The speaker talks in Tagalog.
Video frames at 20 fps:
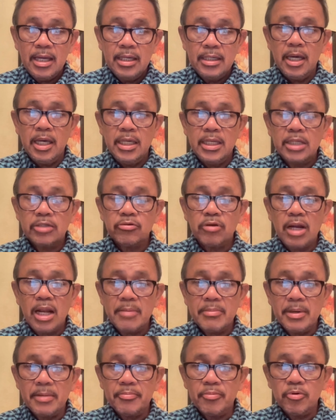ay
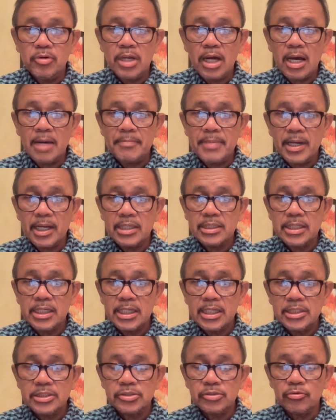natural lamang po na kapag
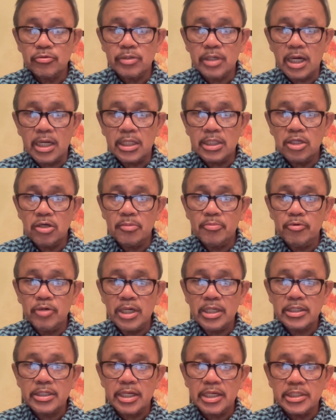inirehistro ko yan, hindi ko po
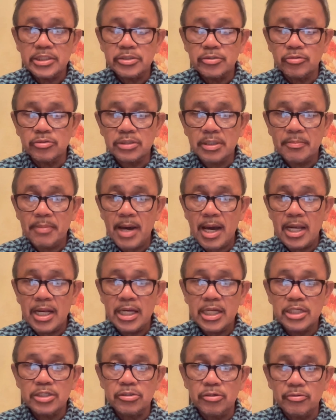yan inirehistro sa
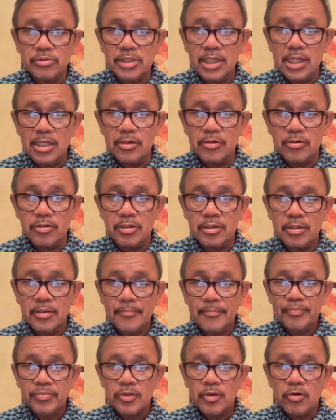pangalan ni Joey De Leon
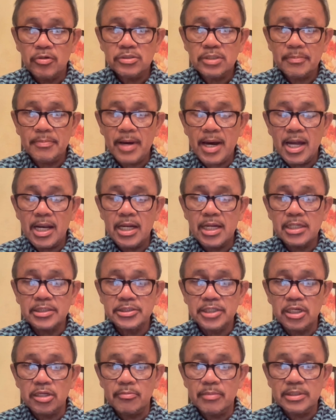o sa pangalan ng
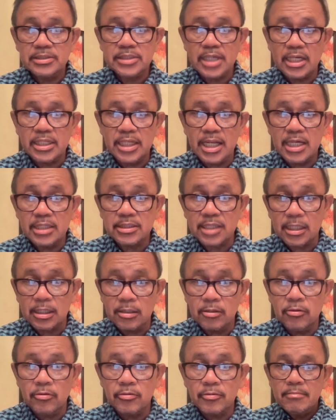sino man sa kanilang
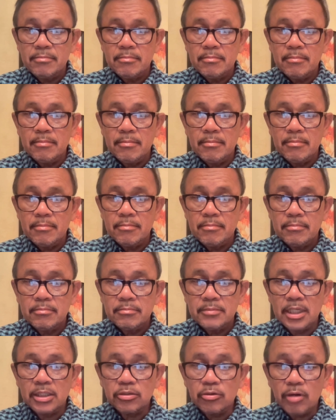tatlo.
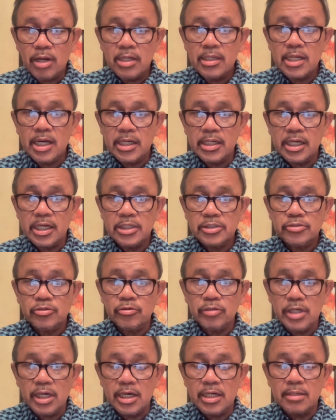Natural na
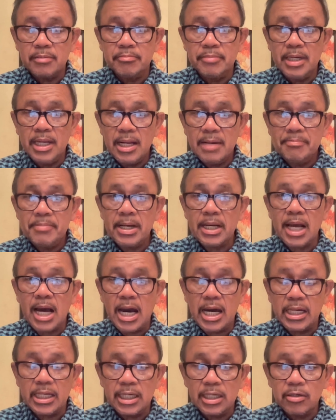inirehistro ko yan bilang
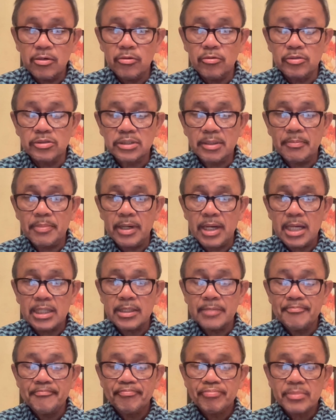pag-aari ko
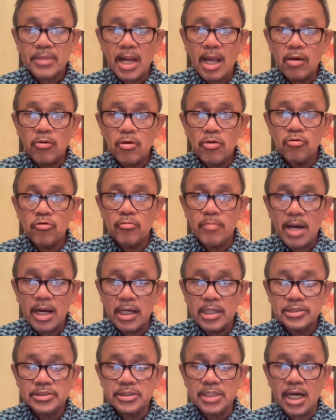sapagkat ako ang
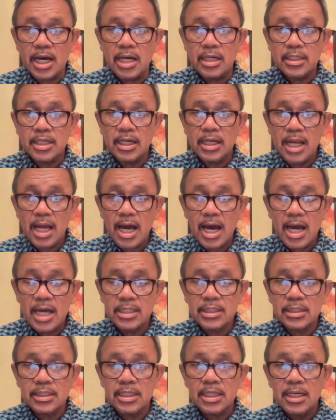gumagasta ng
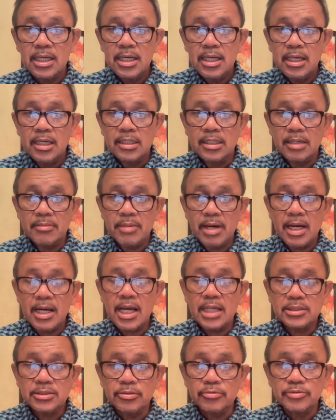lahat ng mga
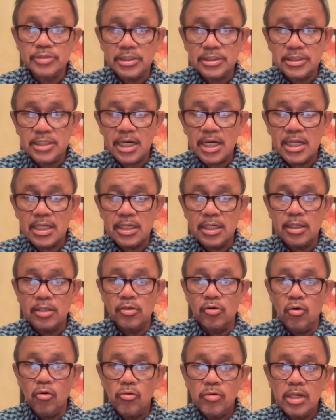gastusin dyan
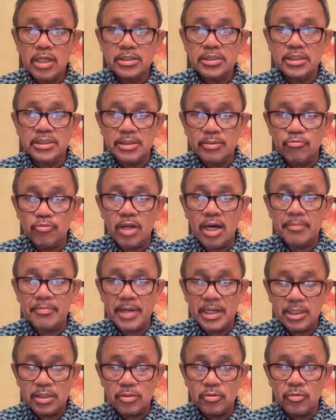noong nagsisimula pa
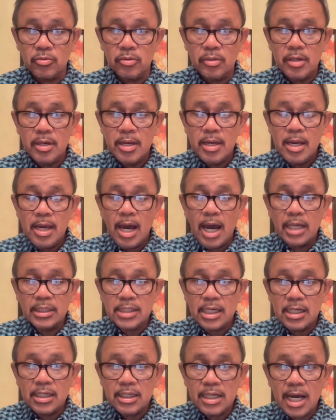ito at
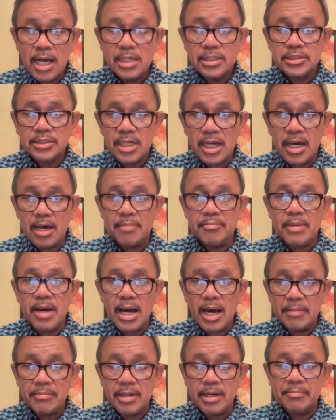hanggang sa
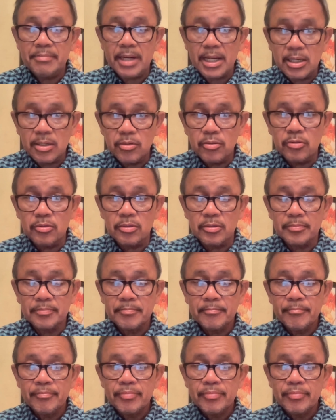mahabang panahon